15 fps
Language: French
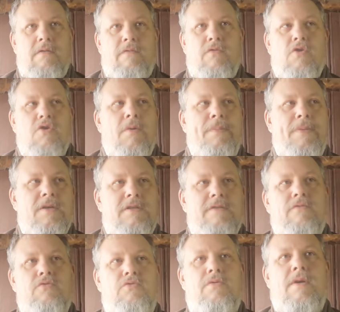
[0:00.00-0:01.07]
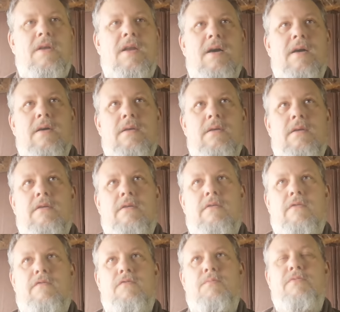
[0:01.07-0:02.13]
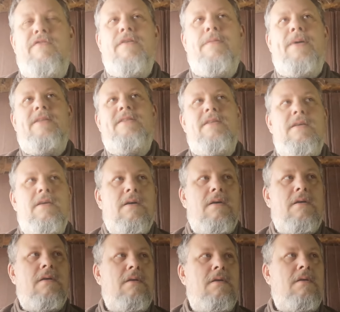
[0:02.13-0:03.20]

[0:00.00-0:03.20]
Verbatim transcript: vos copains sont tués là, vous pouvez pas dire